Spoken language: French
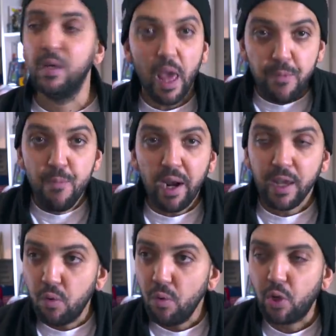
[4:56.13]
Et puis moi,
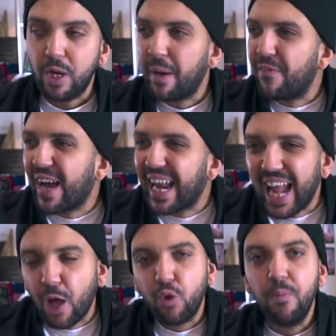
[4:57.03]
les cons, je les préfère
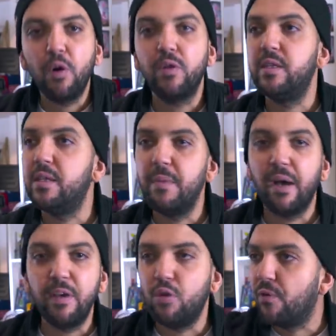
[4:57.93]
largement quand ils
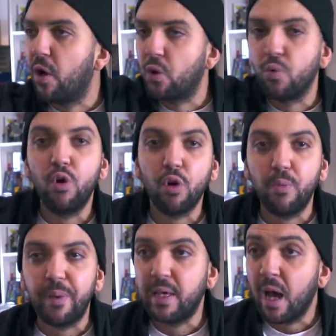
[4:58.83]
s'émerveillent devant un jongleur
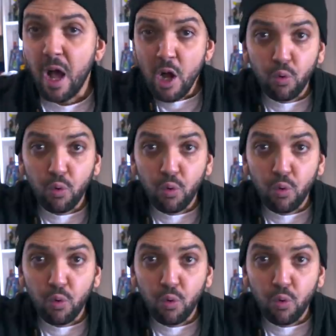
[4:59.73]
de Pékin,